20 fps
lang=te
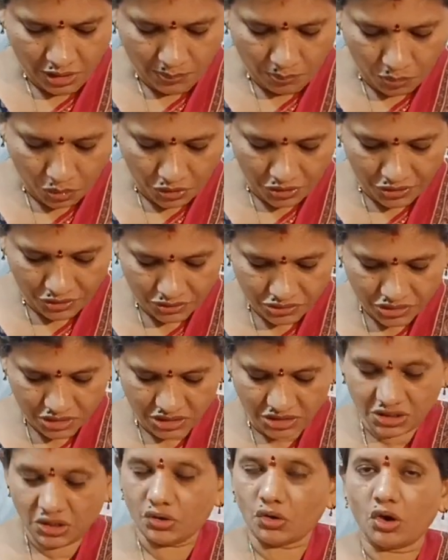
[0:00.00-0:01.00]
బార్డర్
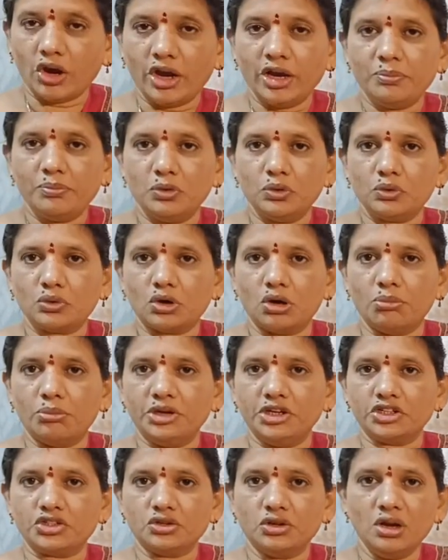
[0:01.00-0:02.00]
వచ్చేసి రాయల్ బ్లూ
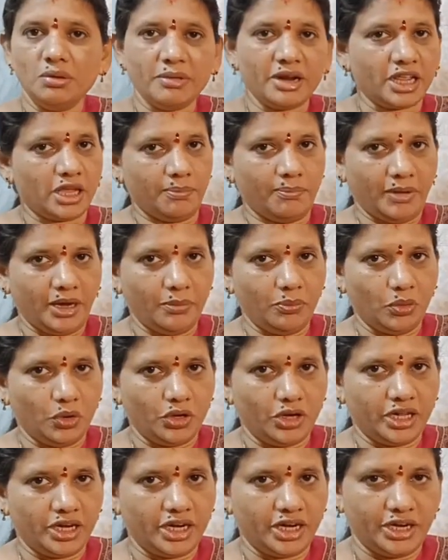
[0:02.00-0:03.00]
కాంబినేషన్లో మనకి పై
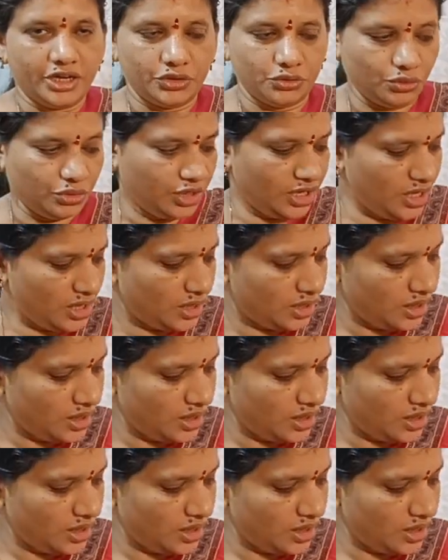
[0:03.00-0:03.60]
బార్డర్ అనేది ఉంది